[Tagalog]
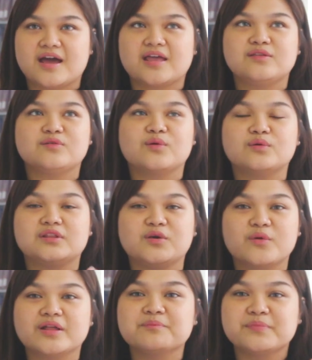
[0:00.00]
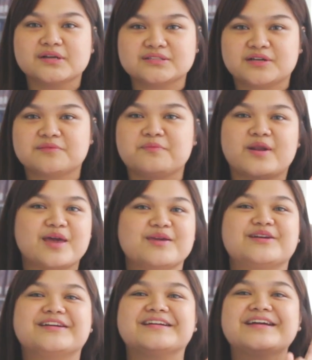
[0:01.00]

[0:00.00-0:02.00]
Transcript: I knew only one person prior